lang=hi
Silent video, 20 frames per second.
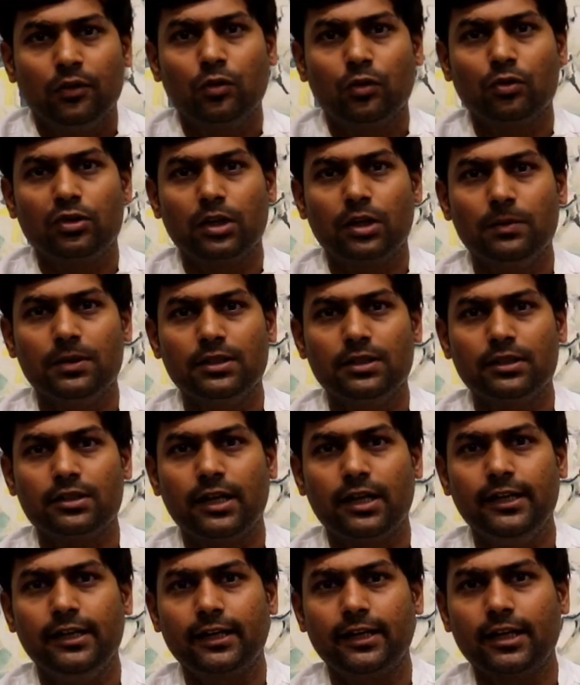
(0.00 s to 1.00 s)
सोशल बिजनेस
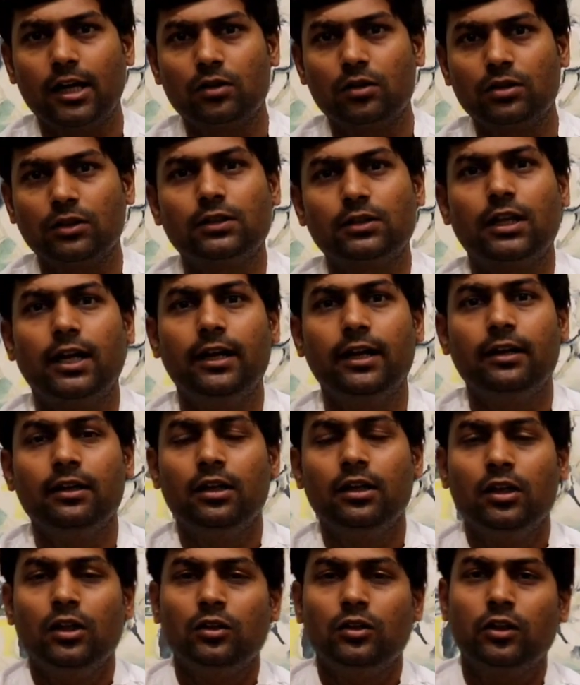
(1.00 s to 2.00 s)
आइडिया क्या हो सकता है
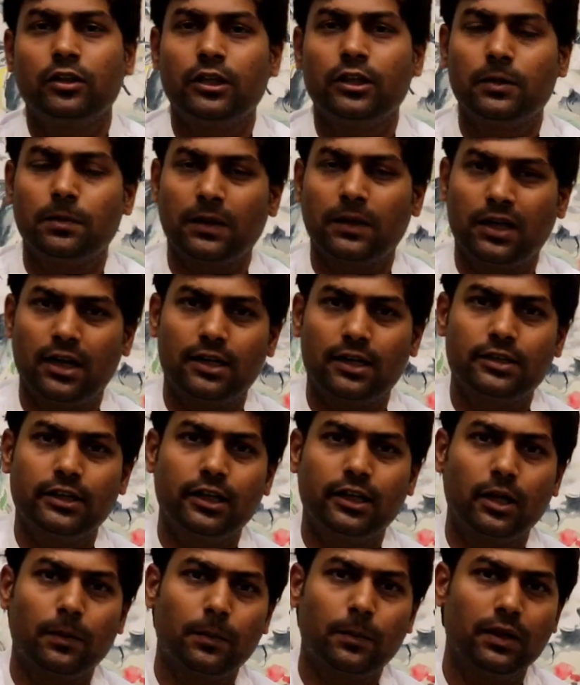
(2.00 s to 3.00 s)
तो किस प्रकार से
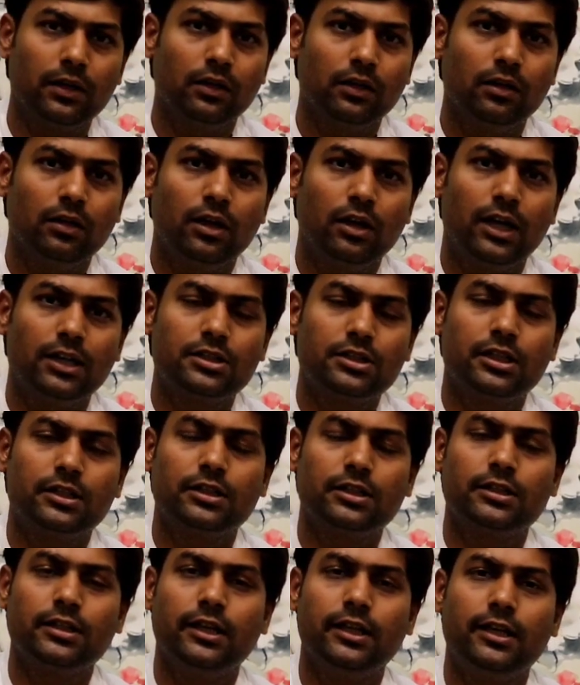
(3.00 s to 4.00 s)
घर पर अच्छे
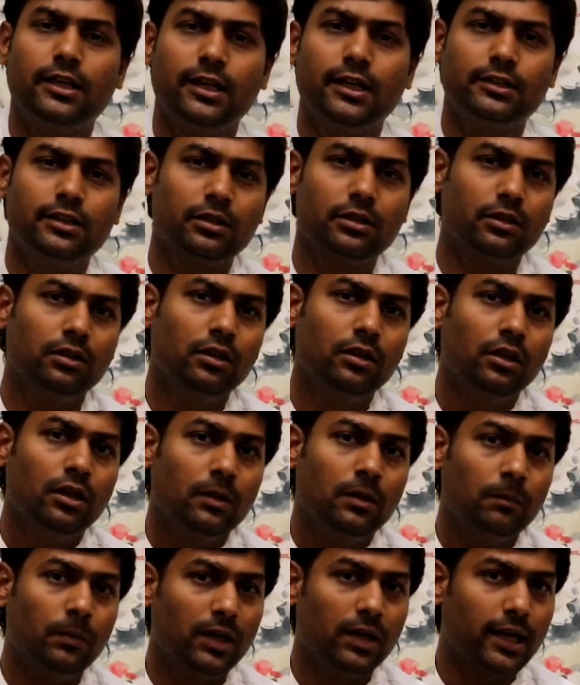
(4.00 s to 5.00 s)
से सैनिटाइजर
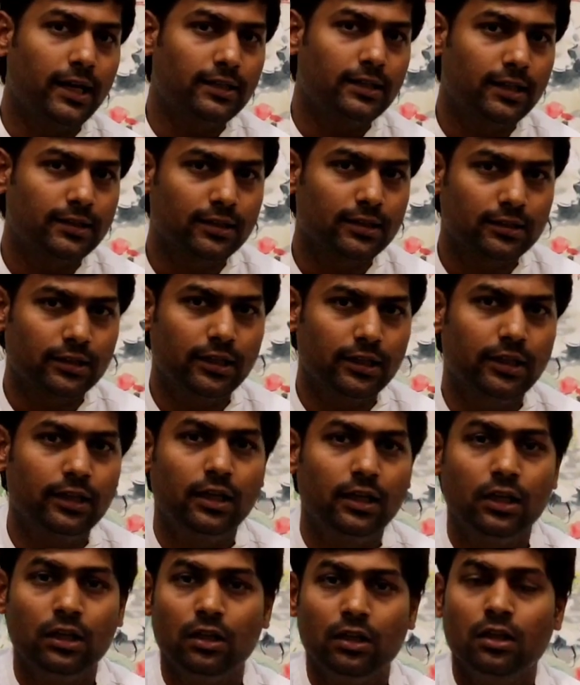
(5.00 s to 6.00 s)
बनाए जा सकते
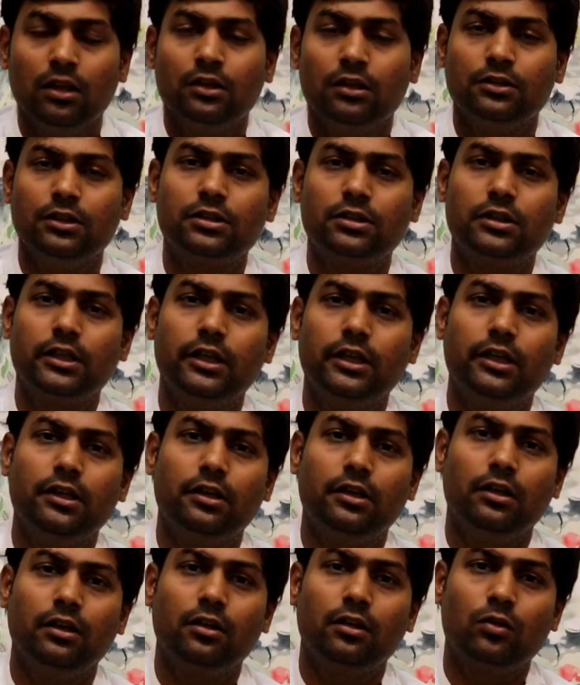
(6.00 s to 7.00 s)
हैं जिससे
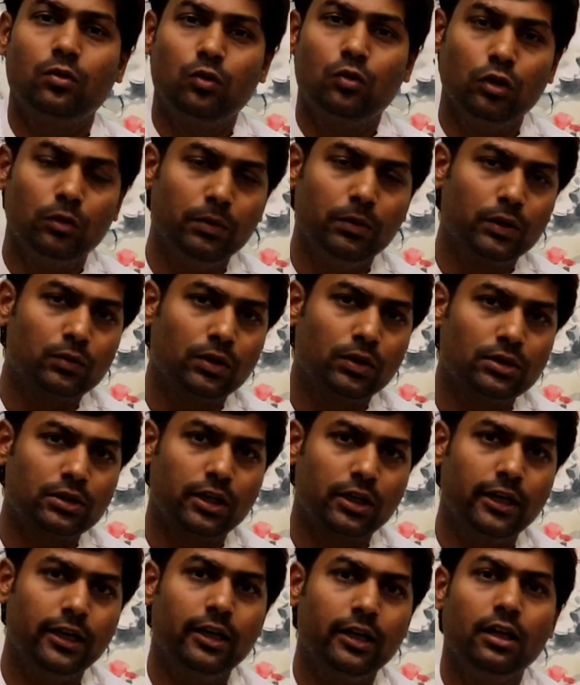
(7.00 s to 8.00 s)
खुद भी स्वस्थ
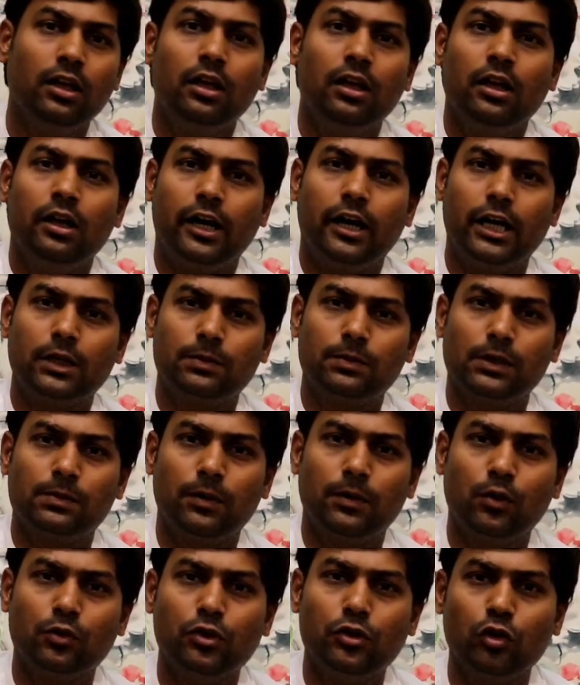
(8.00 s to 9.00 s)
रहें आसपास
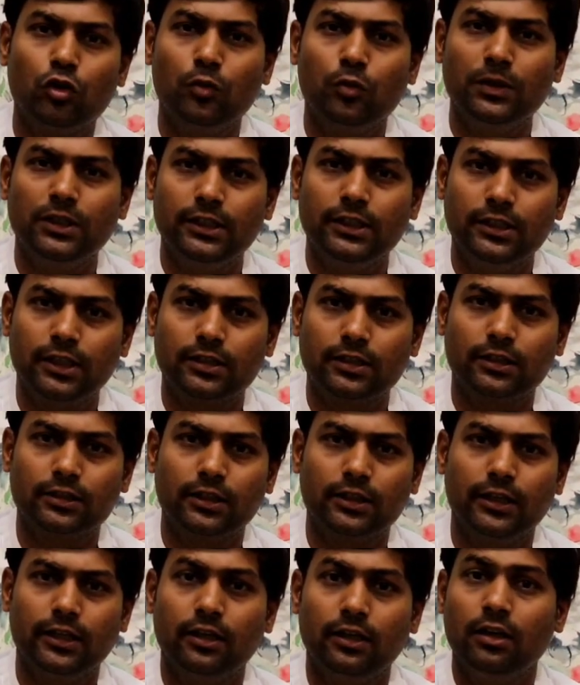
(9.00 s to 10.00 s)
पड़ोसी को भी दिए जा
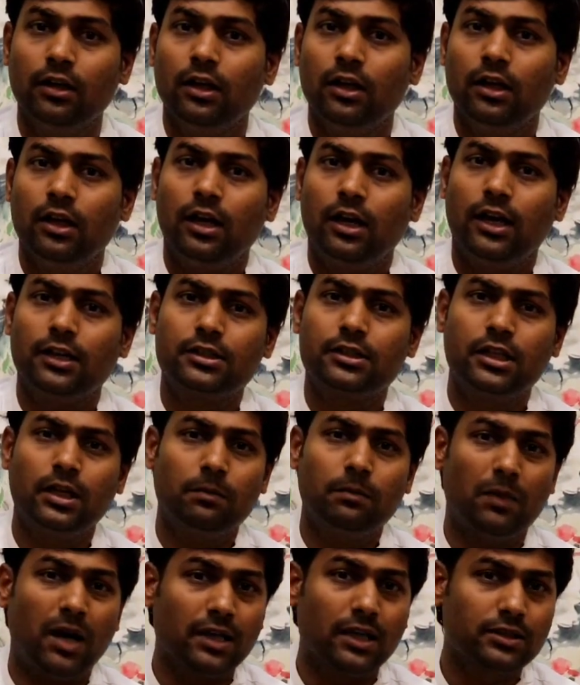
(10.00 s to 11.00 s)
सकते हैं अच्छे
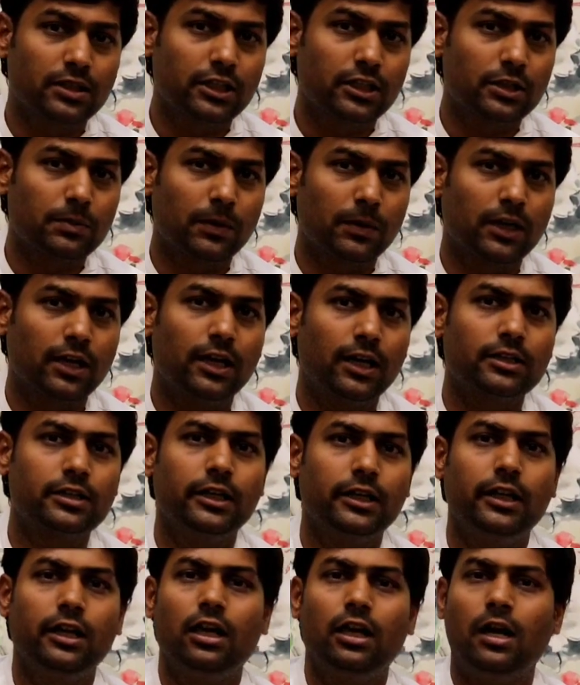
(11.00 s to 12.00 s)
मास्क किस प्रकार
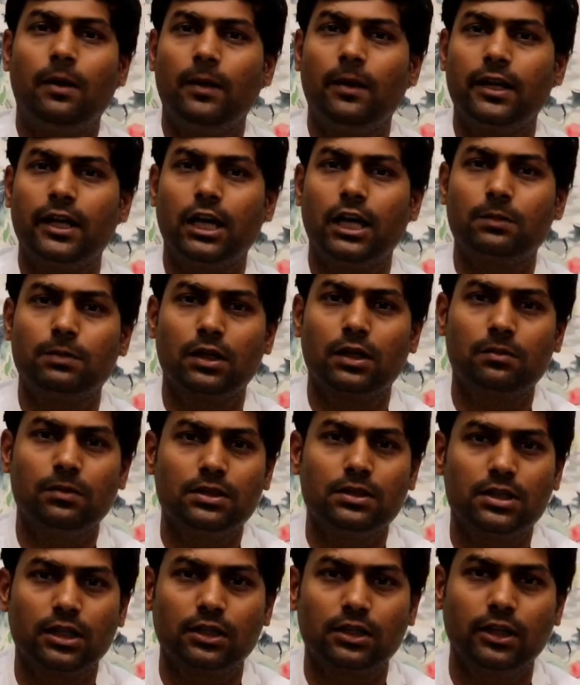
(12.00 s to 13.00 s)
से हमारे आसपास
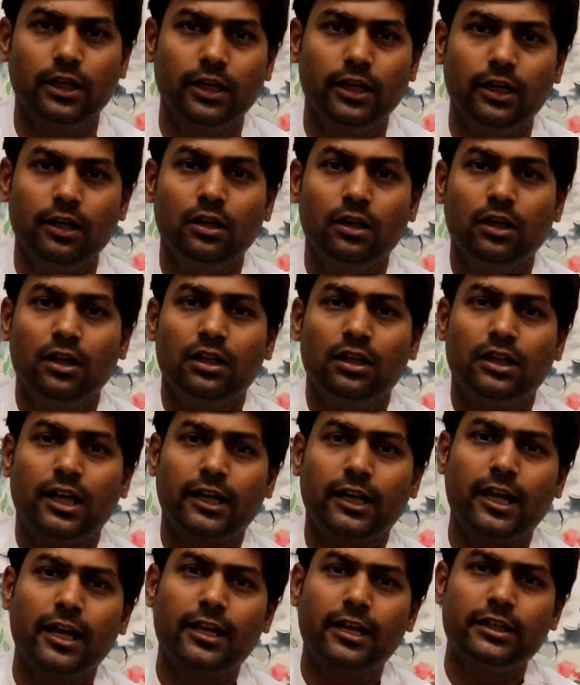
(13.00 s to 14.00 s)
बन सकते हैं
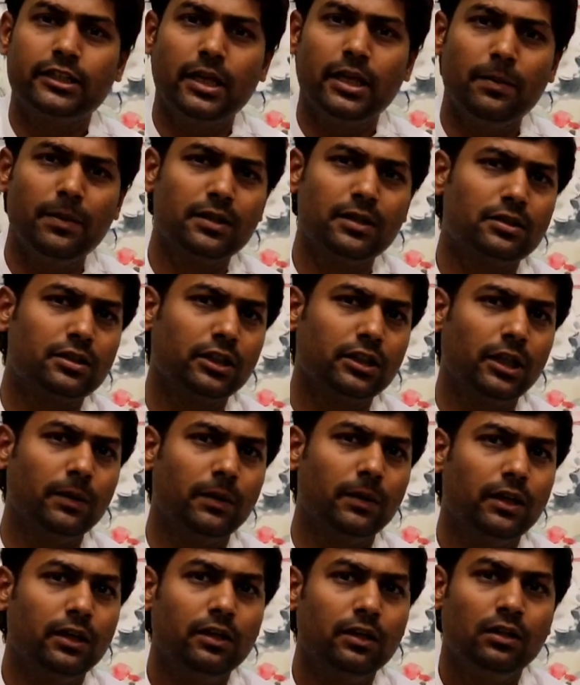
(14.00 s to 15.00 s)
ताकि किसी भी स्थिति
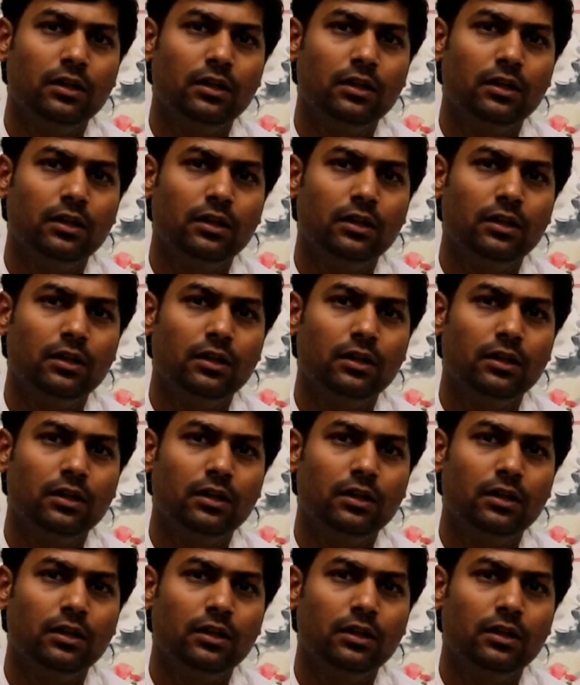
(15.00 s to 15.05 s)
में